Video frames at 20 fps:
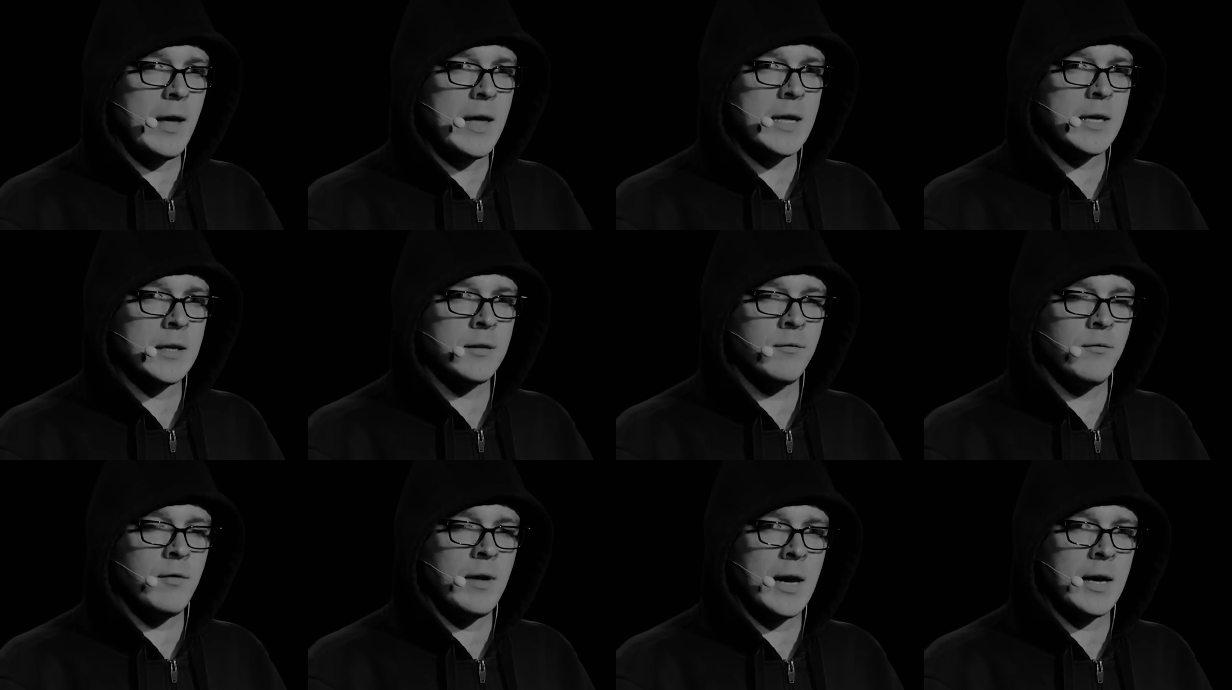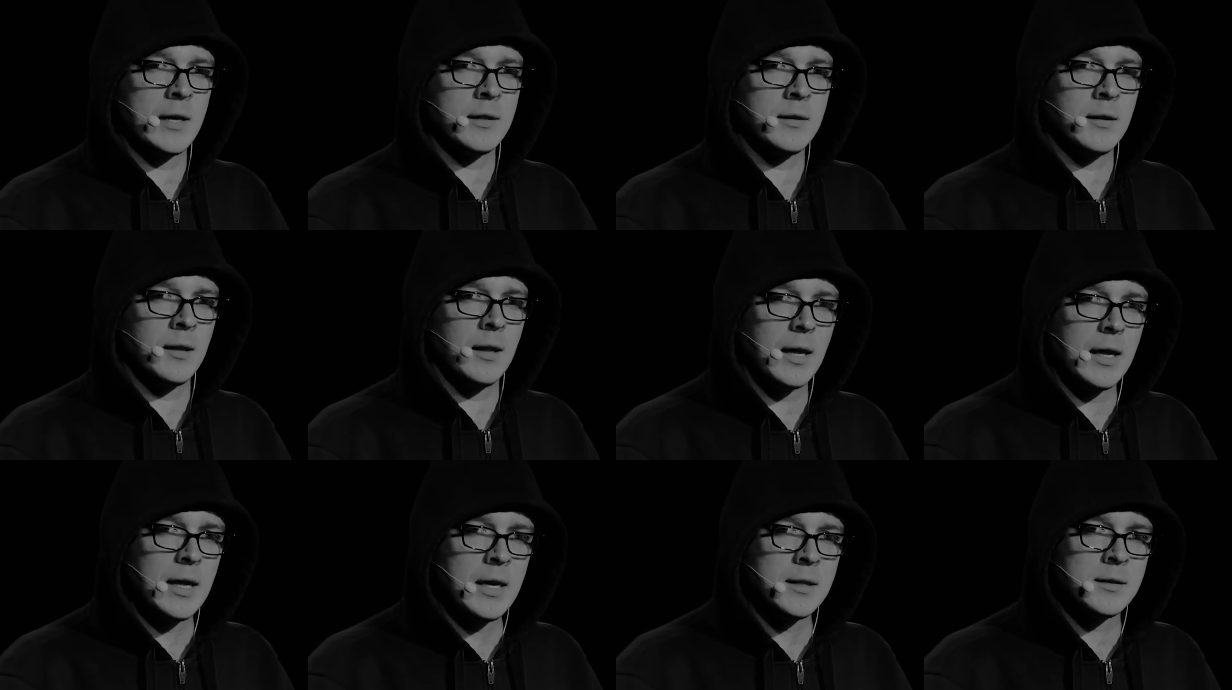welchen Werten
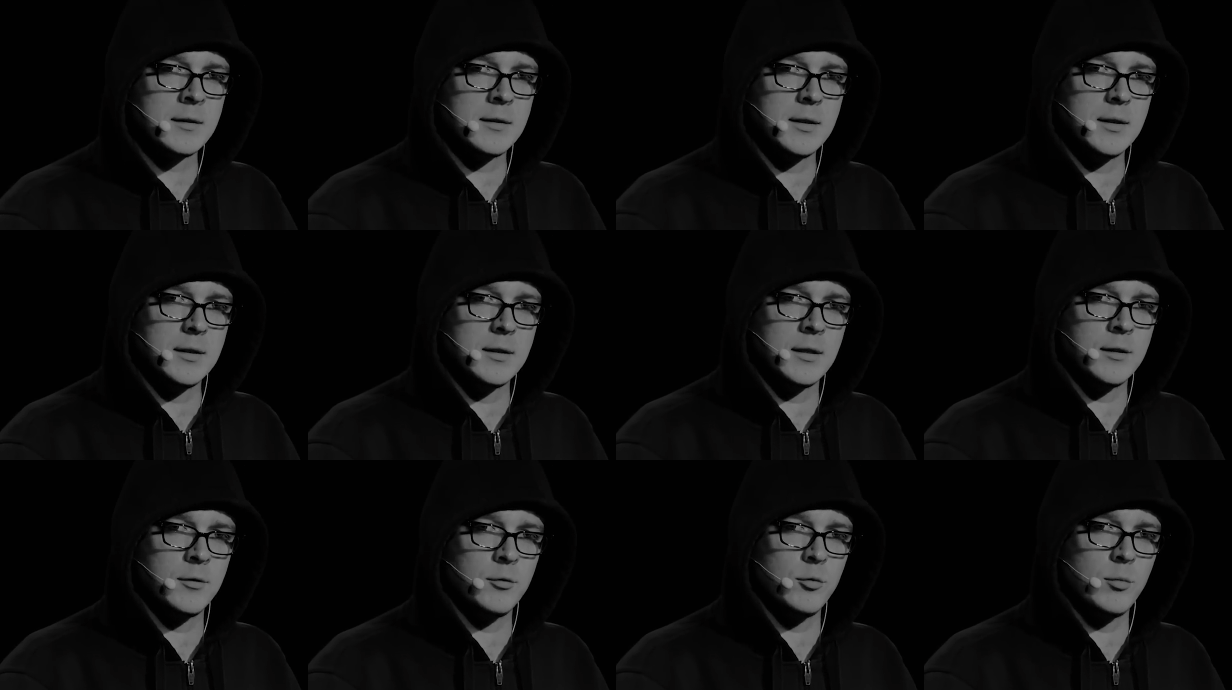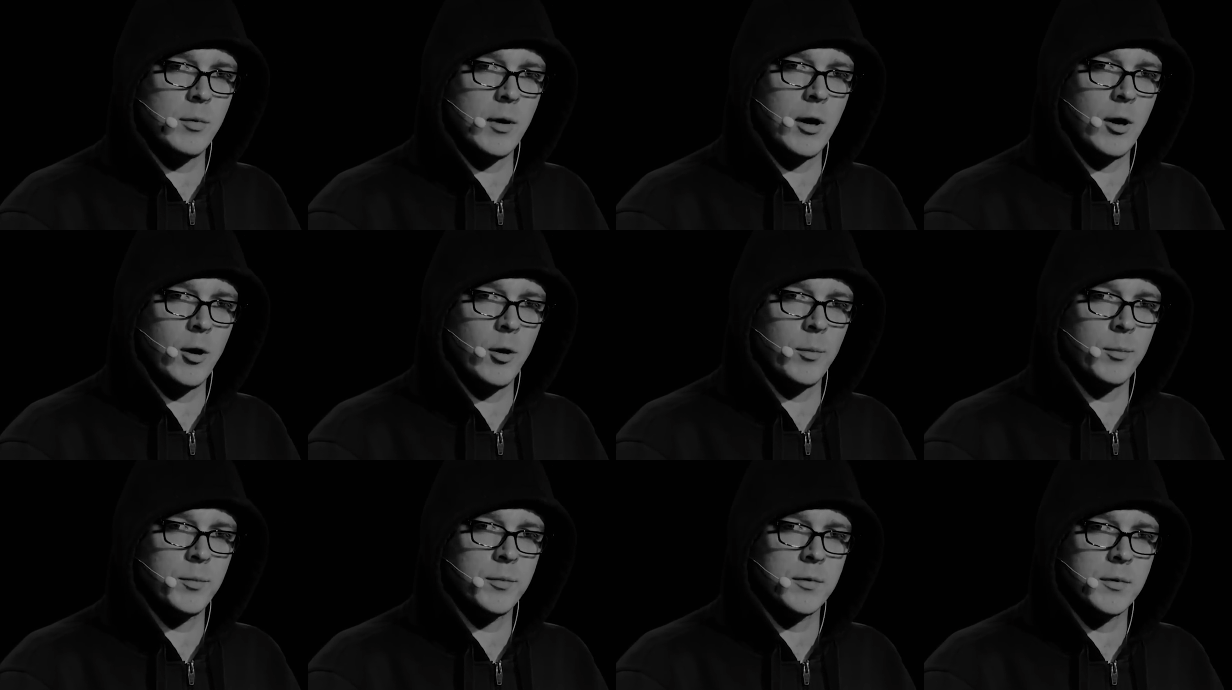reden die denn
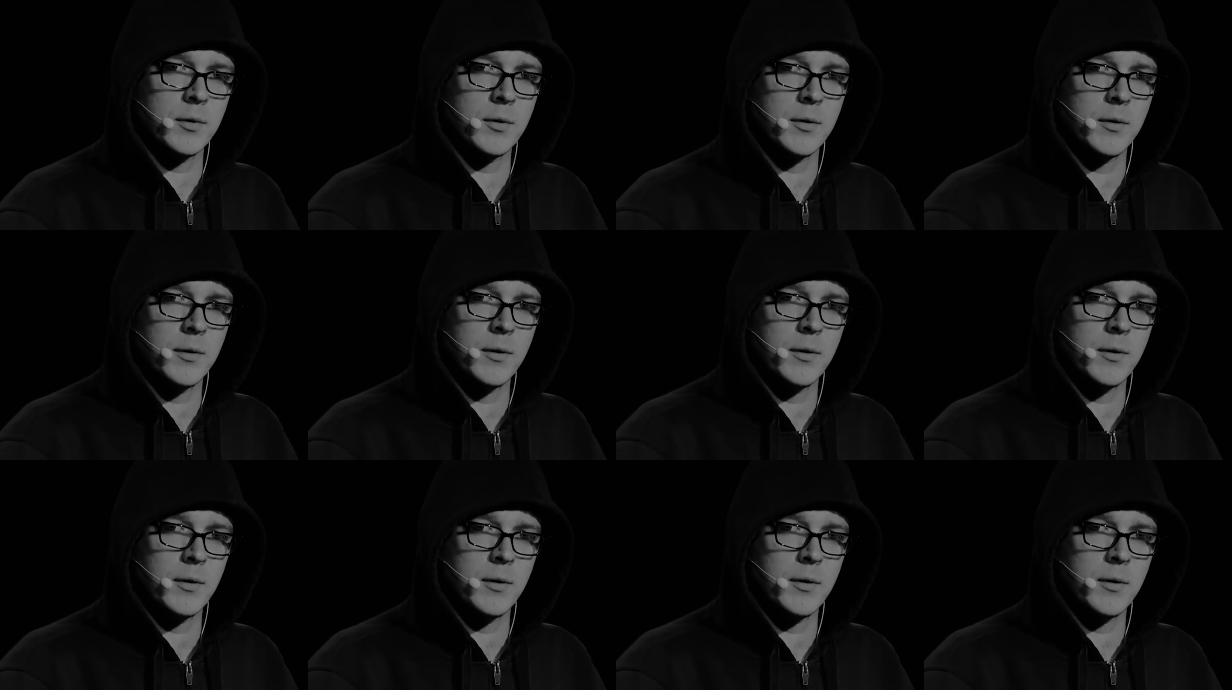überhaupt?